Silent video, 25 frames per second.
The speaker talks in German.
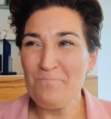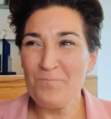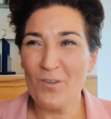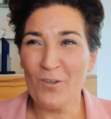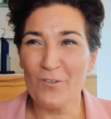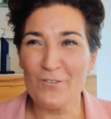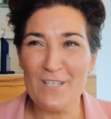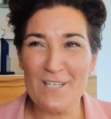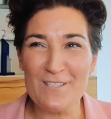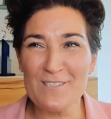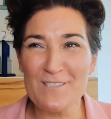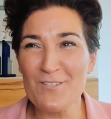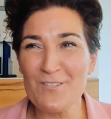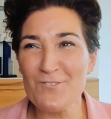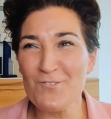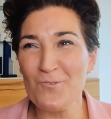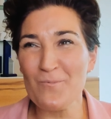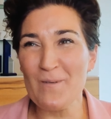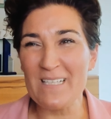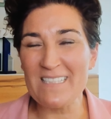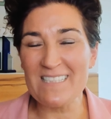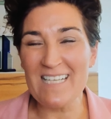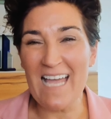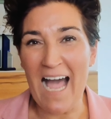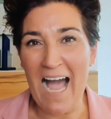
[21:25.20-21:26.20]
und das dann so
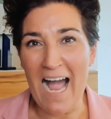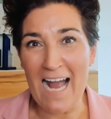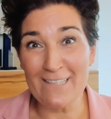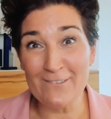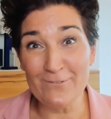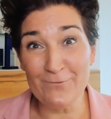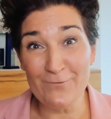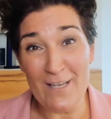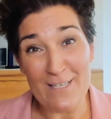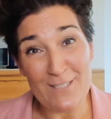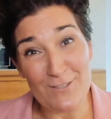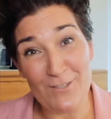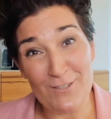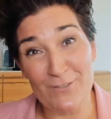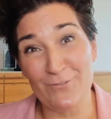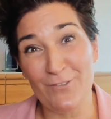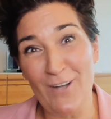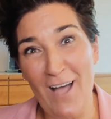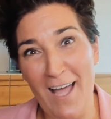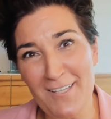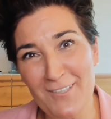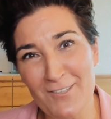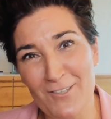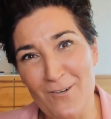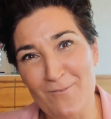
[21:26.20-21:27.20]
übertragen,
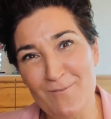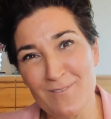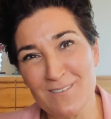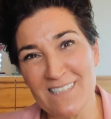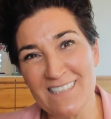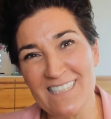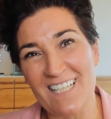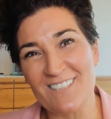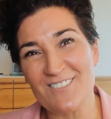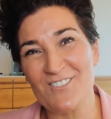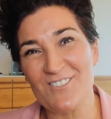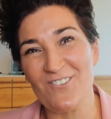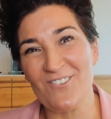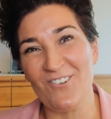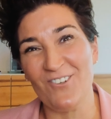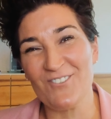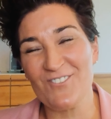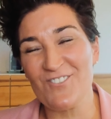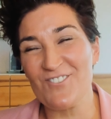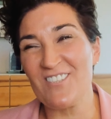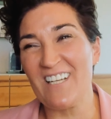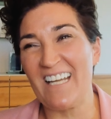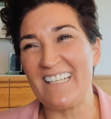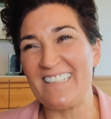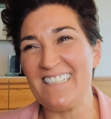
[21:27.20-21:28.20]
festgefahrene
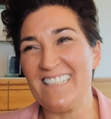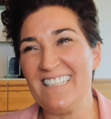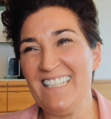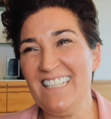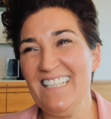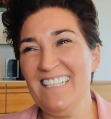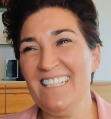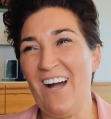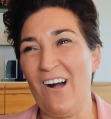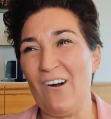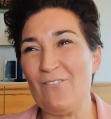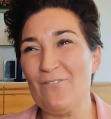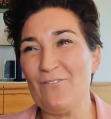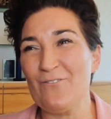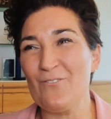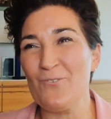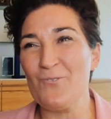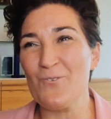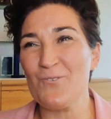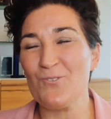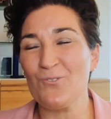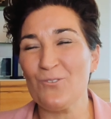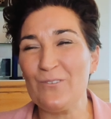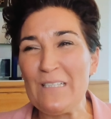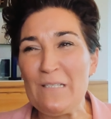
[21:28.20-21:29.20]
Kommunikationsstrategien
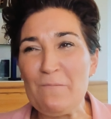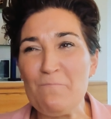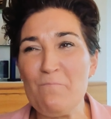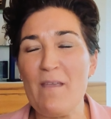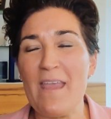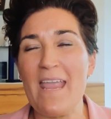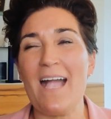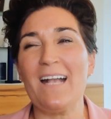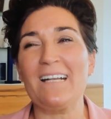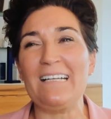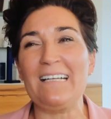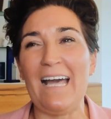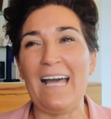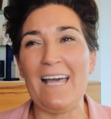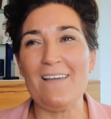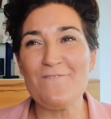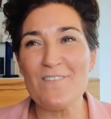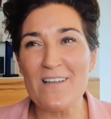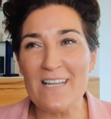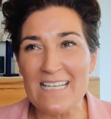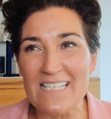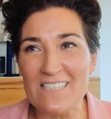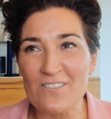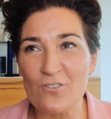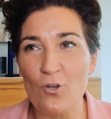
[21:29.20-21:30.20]
auflösen. Und ich merke
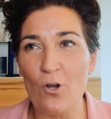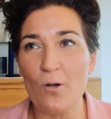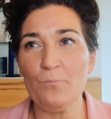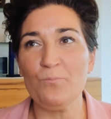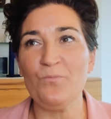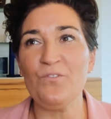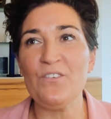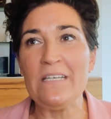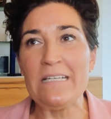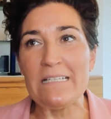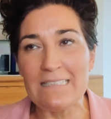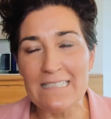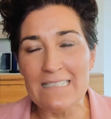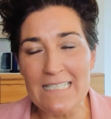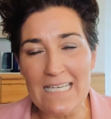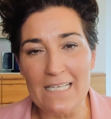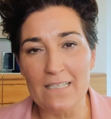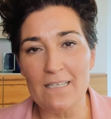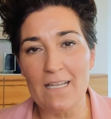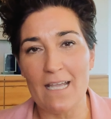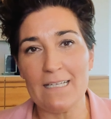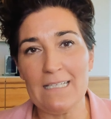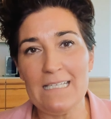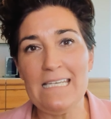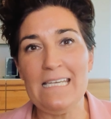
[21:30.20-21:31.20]
einfach, es kommt wieder die
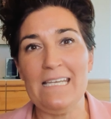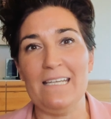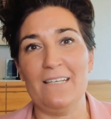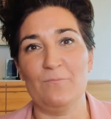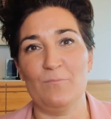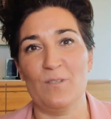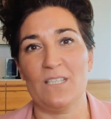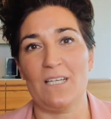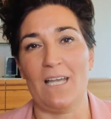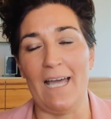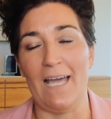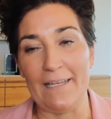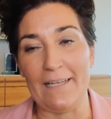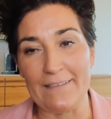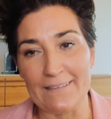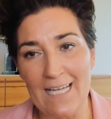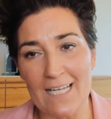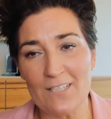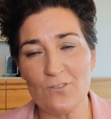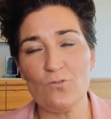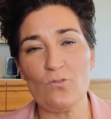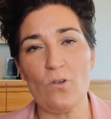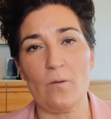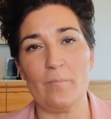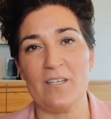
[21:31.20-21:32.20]
Energie in mich mhm. rein.
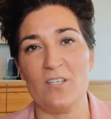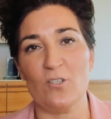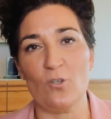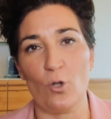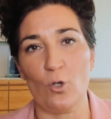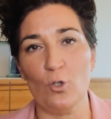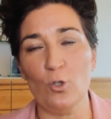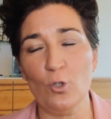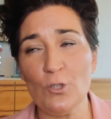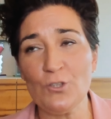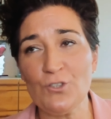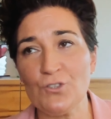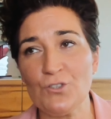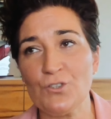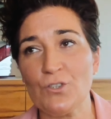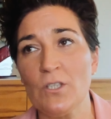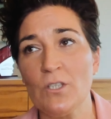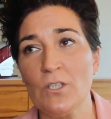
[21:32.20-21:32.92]
Dazu habe ich noch Lust.